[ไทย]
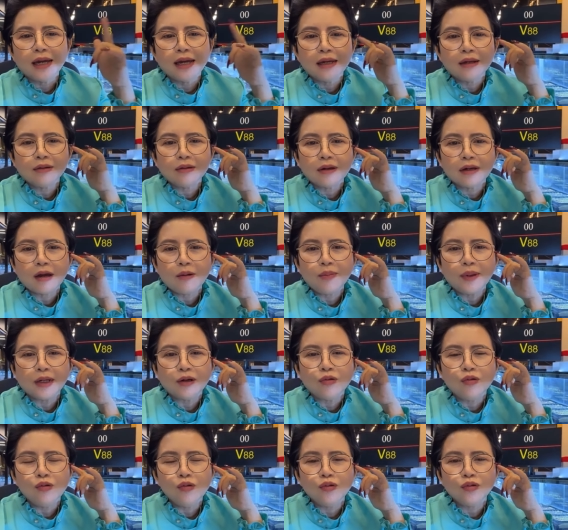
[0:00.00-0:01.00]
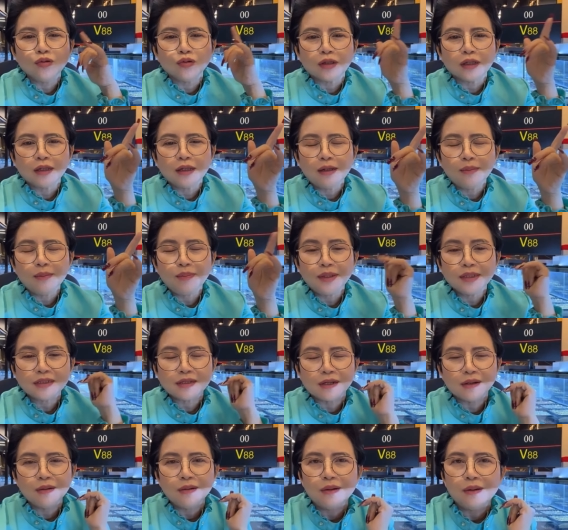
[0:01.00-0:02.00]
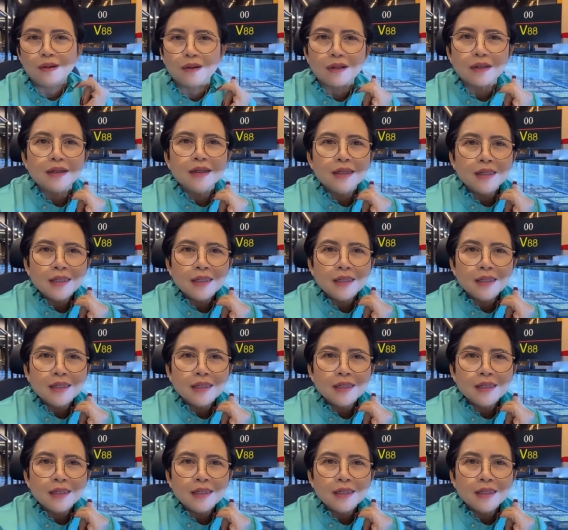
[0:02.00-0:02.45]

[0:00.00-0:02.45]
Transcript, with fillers: นะเขาเป็นครูอยู่ที่พิษณุโลก